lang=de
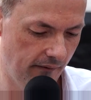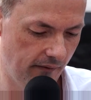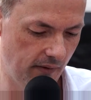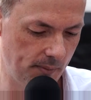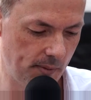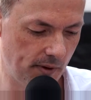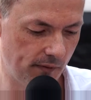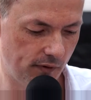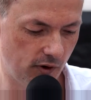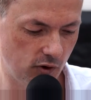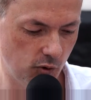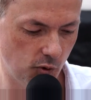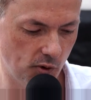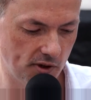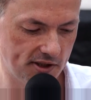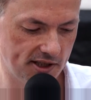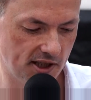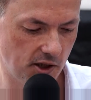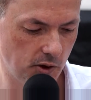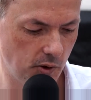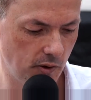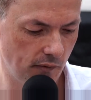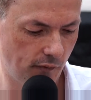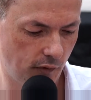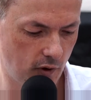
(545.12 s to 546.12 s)
Wenn man von
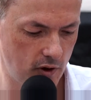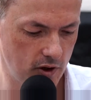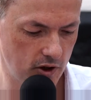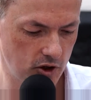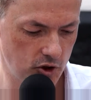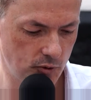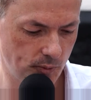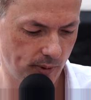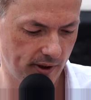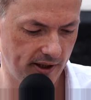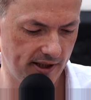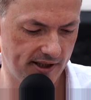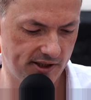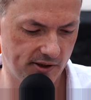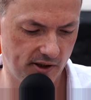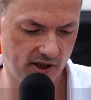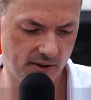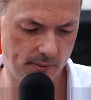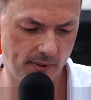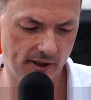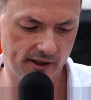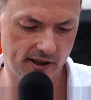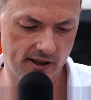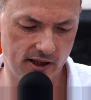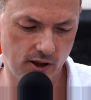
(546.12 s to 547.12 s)
Ursache und Folge spricht,
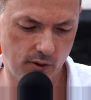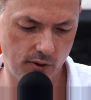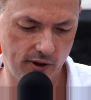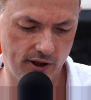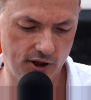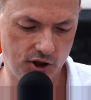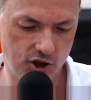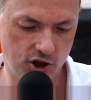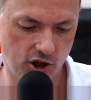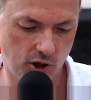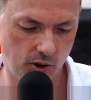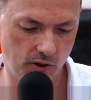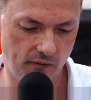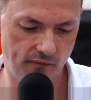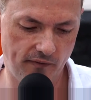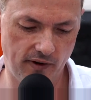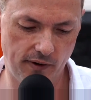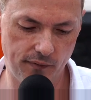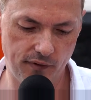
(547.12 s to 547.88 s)
sollte man genau hinschauen,